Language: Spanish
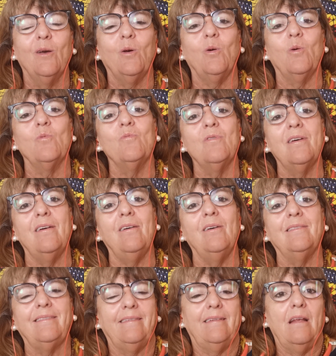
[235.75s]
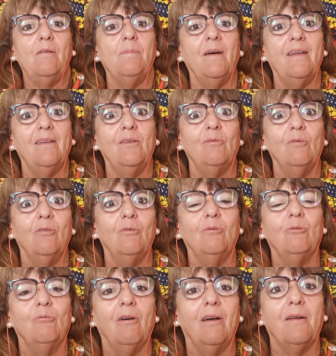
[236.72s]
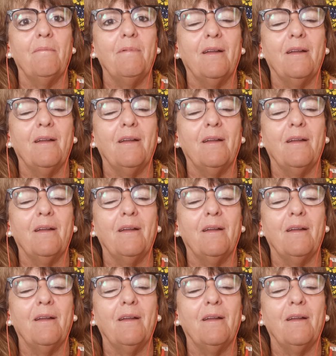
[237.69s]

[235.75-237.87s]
con una selva y unos lugares